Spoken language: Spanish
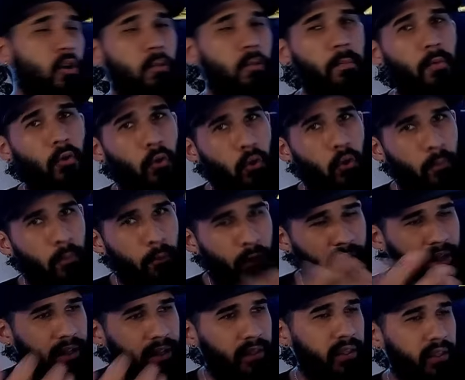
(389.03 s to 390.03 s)
por, por
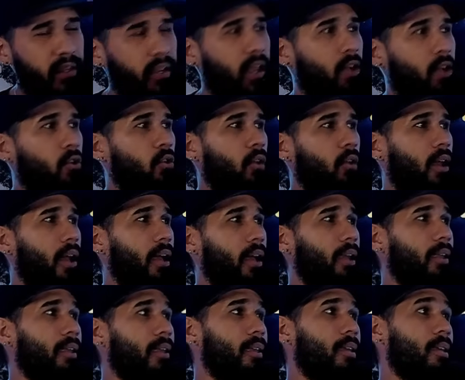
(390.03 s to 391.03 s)
el que tiene ahora
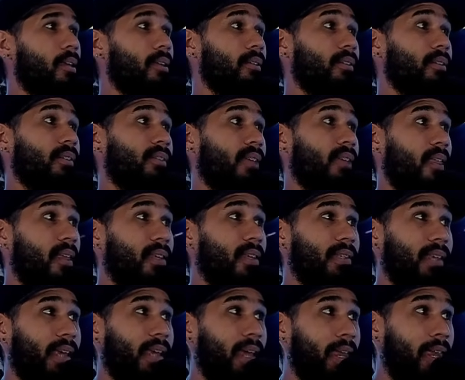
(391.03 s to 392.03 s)
y se
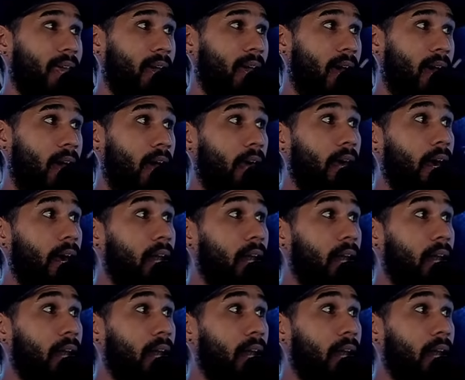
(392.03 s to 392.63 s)
dice que ya